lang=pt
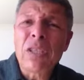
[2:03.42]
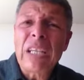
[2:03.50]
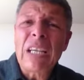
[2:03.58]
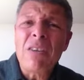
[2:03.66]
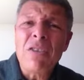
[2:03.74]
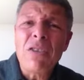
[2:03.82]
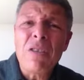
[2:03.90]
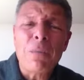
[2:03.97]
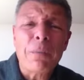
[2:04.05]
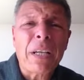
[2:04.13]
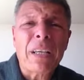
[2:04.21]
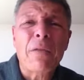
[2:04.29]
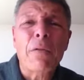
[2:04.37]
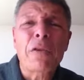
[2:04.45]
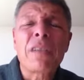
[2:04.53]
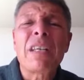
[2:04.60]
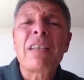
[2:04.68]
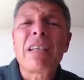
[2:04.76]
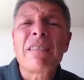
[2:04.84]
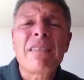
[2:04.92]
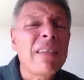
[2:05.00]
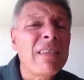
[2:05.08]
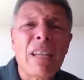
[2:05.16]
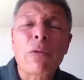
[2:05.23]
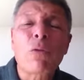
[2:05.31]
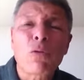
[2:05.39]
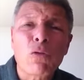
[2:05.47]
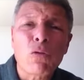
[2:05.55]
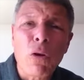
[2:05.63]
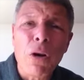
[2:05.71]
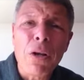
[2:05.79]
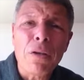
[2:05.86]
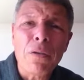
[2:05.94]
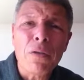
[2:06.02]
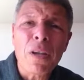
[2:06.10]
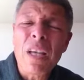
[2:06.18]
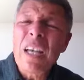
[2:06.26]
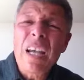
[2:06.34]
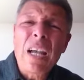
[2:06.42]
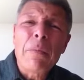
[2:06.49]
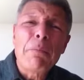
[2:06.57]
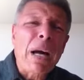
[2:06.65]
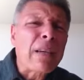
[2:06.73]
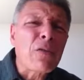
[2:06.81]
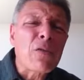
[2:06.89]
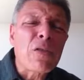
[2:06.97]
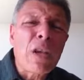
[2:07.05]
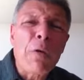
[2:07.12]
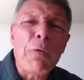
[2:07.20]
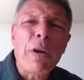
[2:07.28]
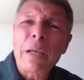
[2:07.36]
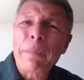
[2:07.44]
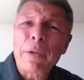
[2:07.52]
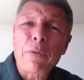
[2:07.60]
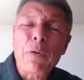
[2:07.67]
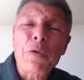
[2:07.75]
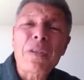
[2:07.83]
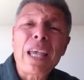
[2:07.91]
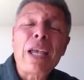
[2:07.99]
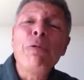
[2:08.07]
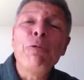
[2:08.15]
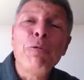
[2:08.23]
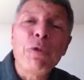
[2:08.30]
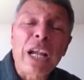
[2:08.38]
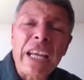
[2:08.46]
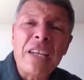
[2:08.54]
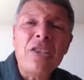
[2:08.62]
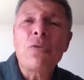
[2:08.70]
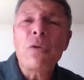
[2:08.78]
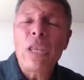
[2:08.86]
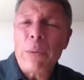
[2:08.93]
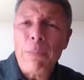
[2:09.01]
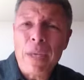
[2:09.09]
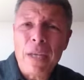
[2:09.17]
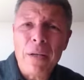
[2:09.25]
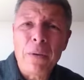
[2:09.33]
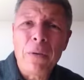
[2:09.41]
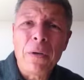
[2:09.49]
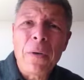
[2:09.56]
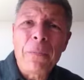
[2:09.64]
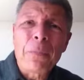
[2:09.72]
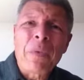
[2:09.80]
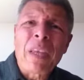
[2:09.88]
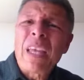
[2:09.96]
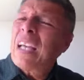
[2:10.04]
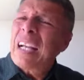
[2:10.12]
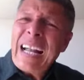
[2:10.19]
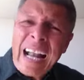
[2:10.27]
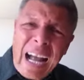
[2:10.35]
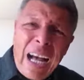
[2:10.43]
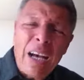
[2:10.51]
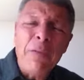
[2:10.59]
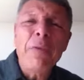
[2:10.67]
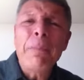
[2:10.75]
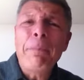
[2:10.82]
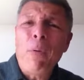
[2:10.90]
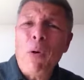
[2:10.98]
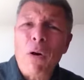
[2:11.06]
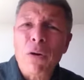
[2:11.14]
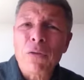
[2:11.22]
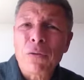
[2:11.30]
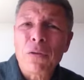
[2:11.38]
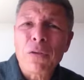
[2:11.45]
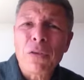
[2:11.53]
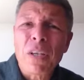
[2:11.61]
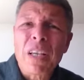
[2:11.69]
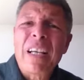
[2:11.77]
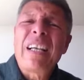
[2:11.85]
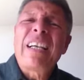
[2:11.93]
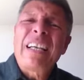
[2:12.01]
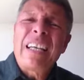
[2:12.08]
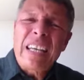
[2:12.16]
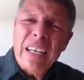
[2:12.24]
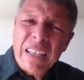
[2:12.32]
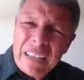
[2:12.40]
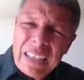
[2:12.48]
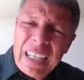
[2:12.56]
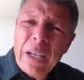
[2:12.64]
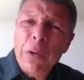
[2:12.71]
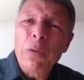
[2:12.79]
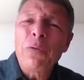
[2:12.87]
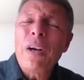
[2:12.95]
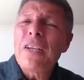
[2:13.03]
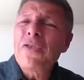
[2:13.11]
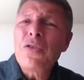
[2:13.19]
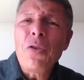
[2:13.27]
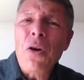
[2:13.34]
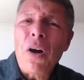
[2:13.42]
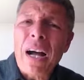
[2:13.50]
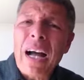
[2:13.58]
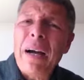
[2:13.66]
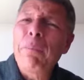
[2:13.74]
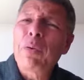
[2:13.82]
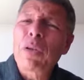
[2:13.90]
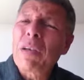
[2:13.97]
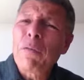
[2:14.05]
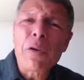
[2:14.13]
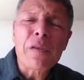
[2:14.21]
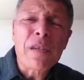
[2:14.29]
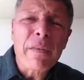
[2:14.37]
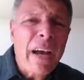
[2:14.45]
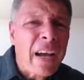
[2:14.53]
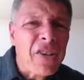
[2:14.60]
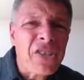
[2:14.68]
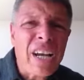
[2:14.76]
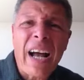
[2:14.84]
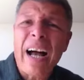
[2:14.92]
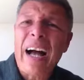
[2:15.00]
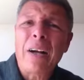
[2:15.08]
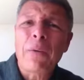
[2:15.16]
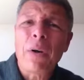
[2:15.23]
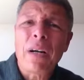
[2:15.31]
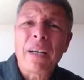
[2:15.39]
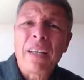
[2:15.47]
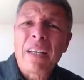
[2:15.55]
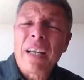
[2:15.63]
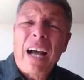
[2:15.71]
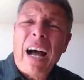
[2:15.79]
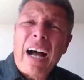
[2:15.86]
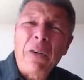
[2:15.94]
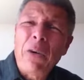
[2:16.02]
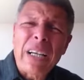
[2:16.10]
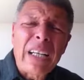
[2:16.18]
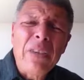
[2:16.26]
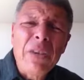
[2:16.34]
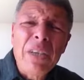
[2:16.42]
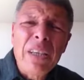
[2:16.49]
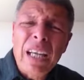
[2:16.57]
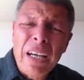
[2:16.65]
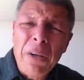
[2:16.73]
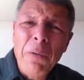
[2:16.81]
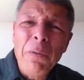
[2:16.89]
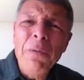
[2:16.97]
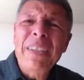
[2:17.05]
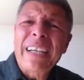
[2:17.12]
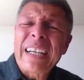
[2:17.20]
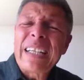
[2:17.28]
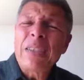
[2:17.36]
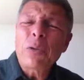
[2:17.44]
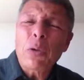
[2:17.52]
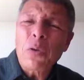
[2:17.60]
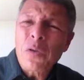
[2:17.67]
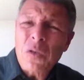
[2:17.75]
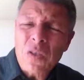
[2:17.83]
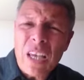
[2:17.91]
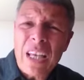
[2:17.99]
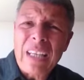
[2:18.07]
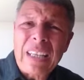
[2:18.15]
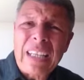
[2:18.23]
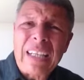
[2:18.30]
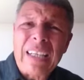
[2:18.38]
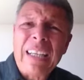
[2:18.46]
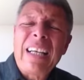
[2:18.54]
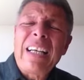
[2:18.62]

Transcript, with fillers: tristes, para que você desista dos sonhos. Mas o Senhor fala para você: enfrente o inimigo, cave poços, e Deus vai te honrar porque você vai achar água. Agora não retroceda